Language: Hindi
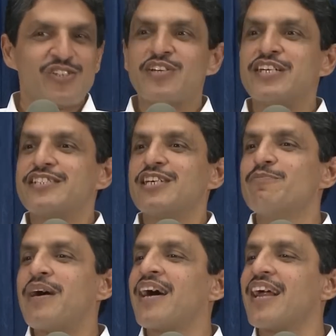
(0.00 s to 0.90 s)
तो ये जिन
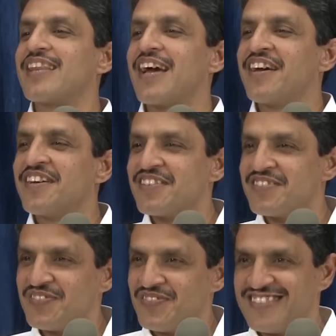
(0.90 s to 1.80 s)
बाहर आता
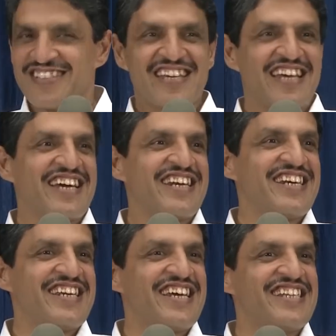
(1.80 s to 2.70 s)
है गहरी
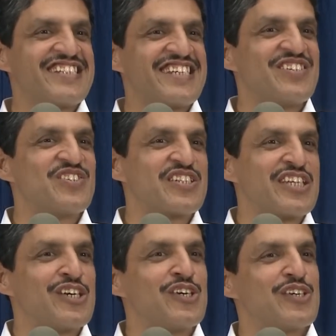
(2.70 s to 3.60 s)
नींद से
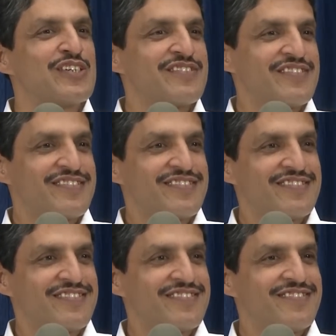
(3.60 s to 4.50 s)
उठते हो
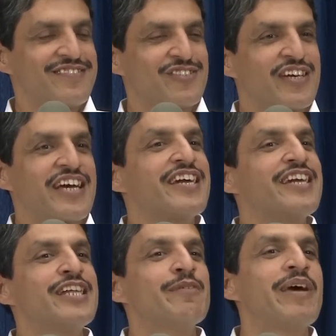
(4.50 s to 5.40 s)
तो गहरी
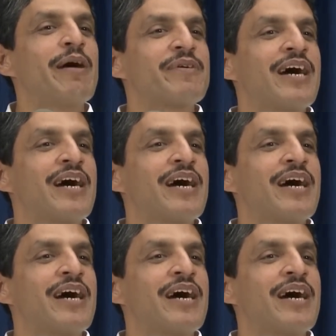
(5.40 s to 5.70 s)
नींद में आप